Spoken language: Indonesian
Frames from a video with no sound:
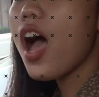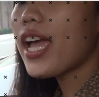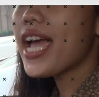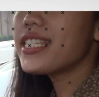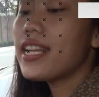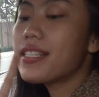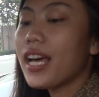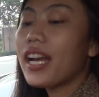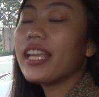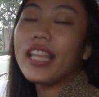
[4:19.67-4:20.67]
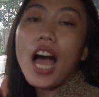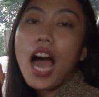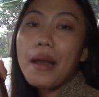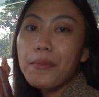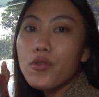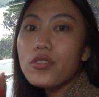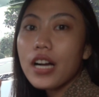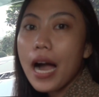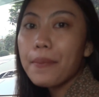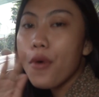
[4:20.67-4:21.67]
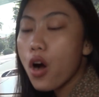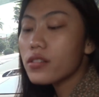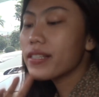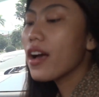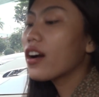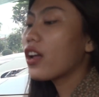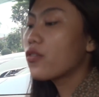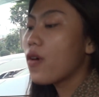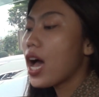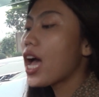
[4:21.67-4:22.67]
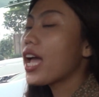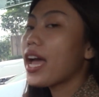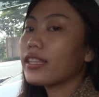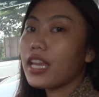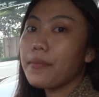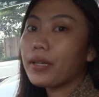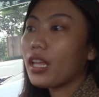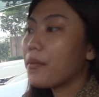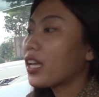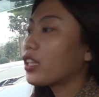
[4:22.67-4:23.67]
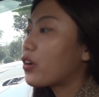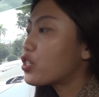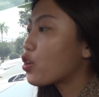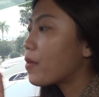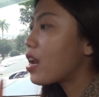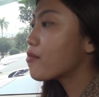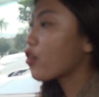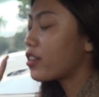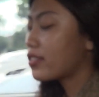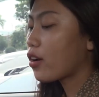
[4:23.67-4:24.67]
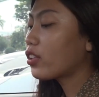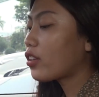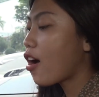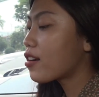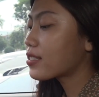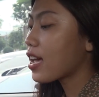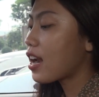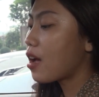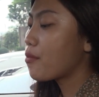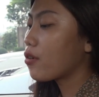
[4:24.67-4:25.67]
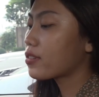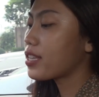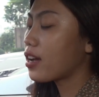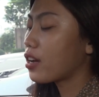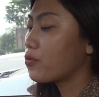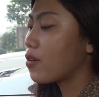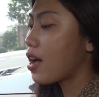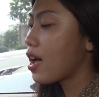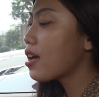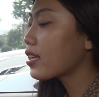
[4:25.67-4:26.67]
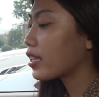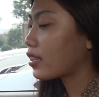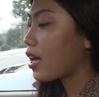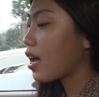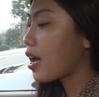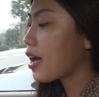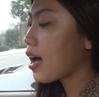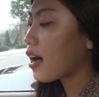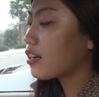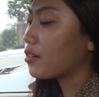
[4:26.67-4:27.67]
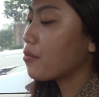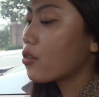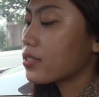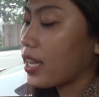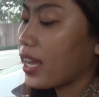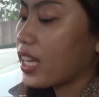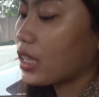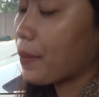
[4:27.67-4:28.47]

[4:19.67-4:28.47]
Oke, jadi sekarang kita akan buka box yang kedua. Yang tadi pertama kita udah coba dalam kondisi kotor. Sekarang box yang kedua kita akan unboxing.